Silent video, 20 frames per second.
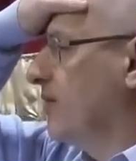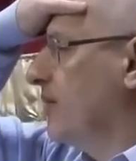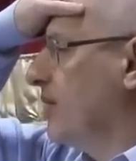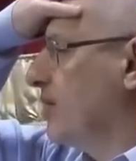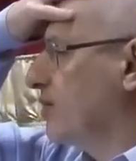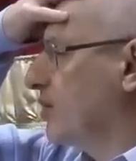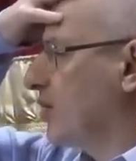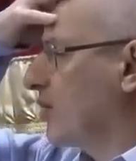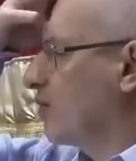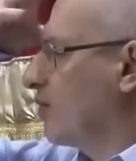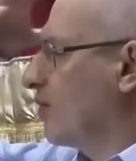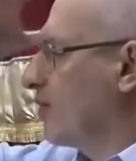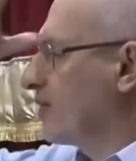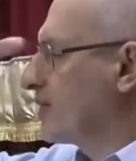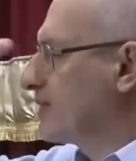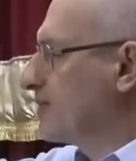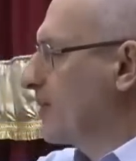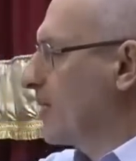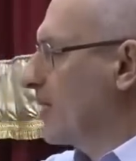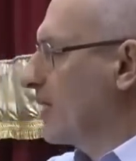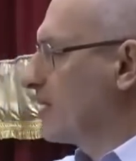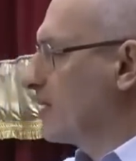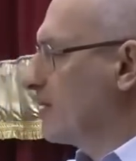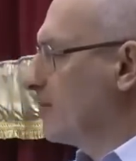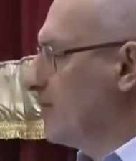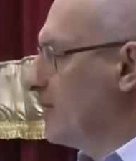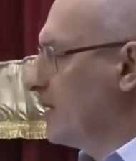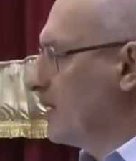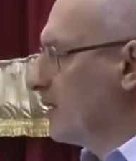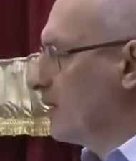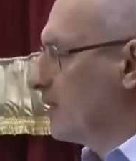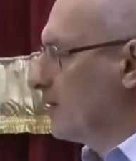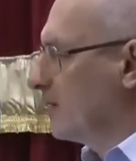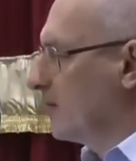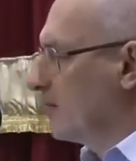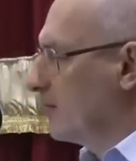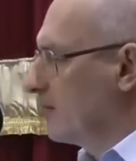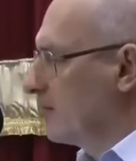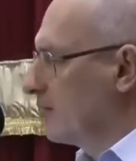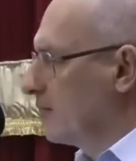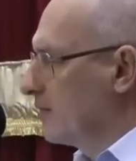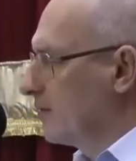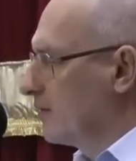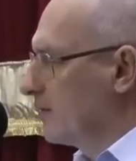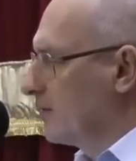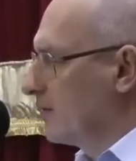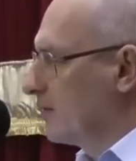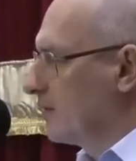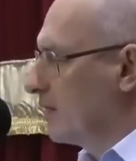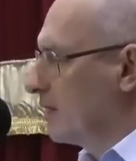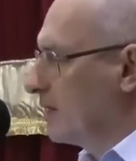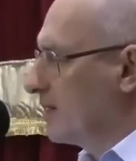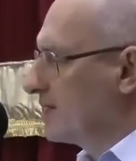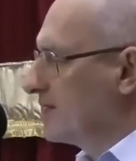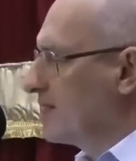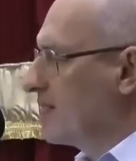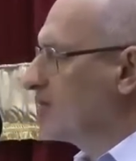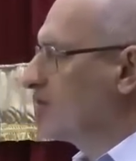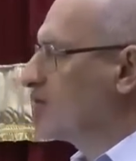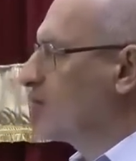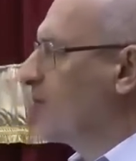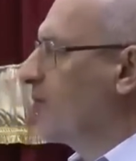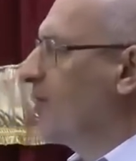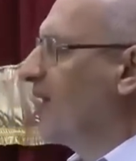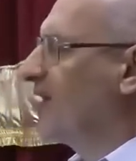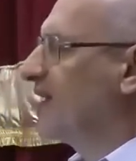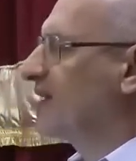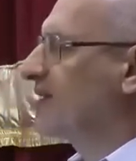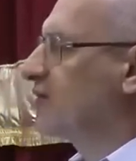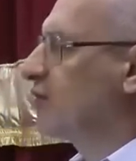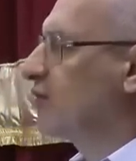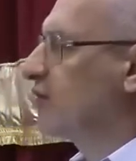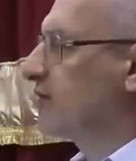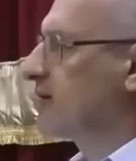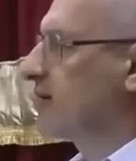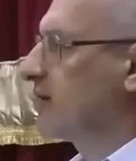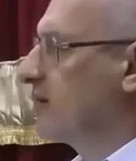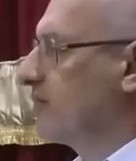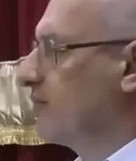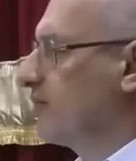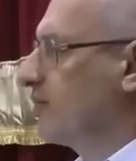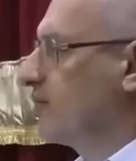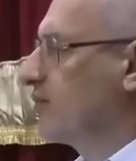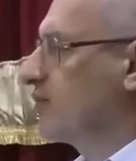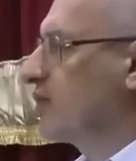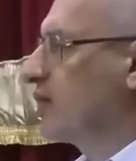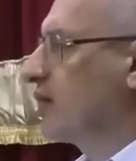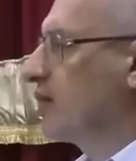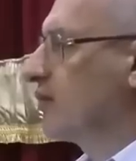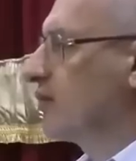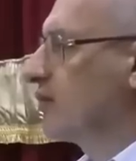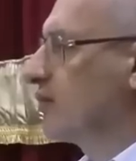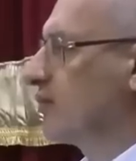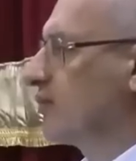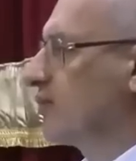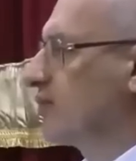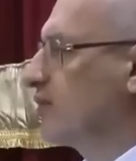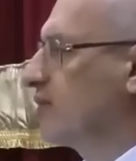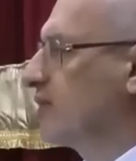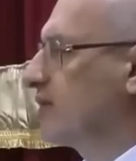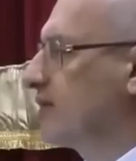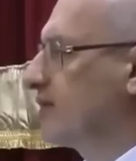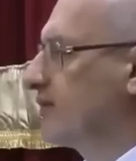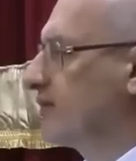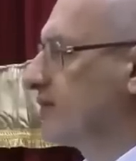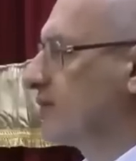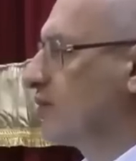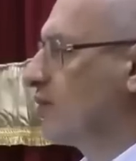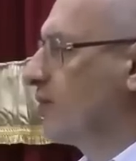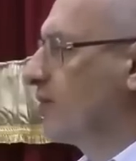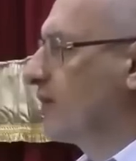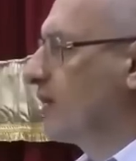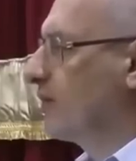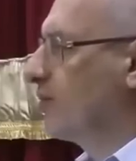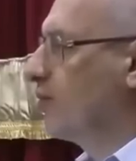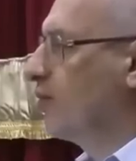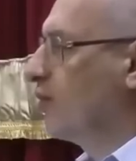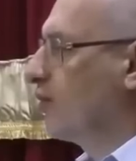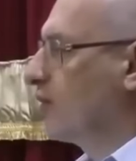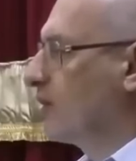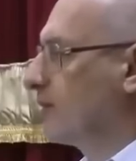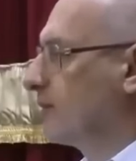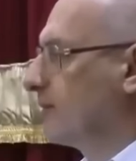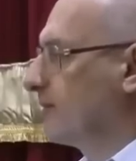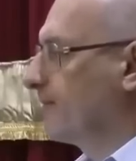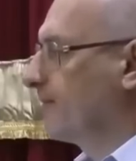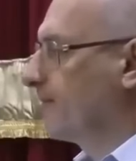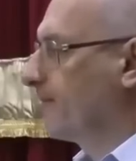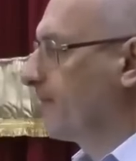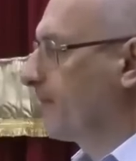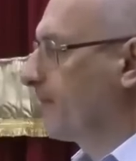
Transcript: имеют такое восприятие мира. Это значит, что мало солнца они получают. Солнце в скобках Бога.